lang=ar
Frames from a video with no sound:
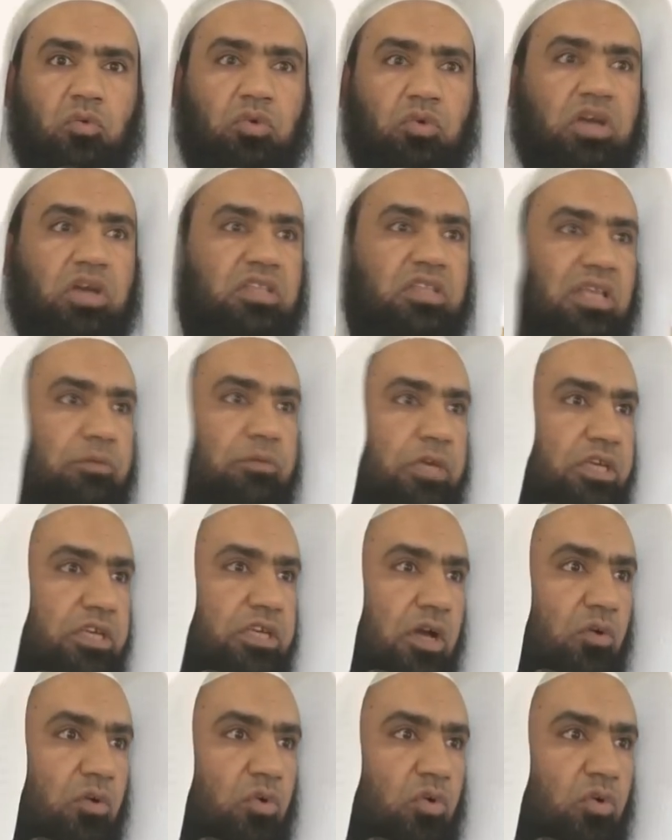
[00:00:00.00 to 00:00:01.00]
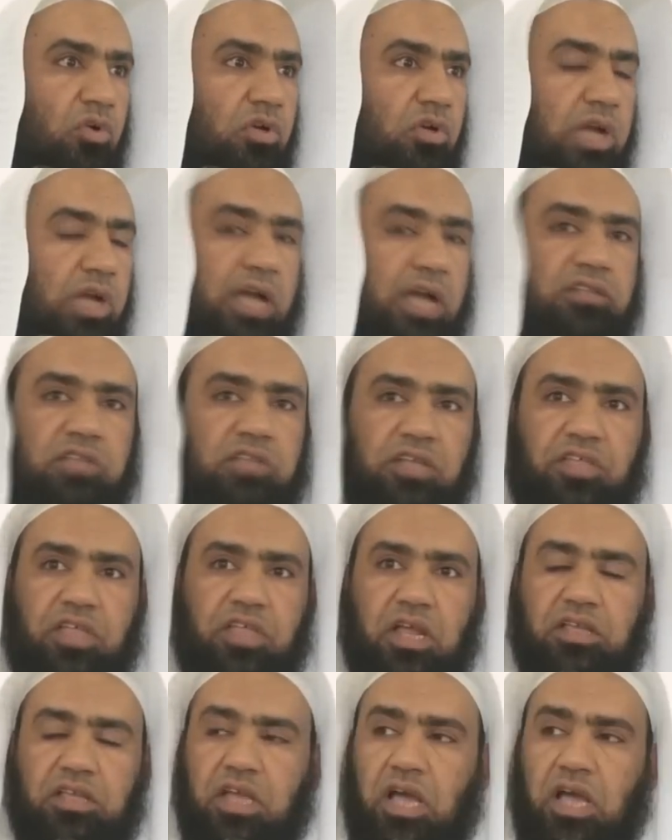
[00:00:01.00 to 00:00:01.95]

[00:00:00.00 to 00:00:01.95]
وإذا به يقول حدثنا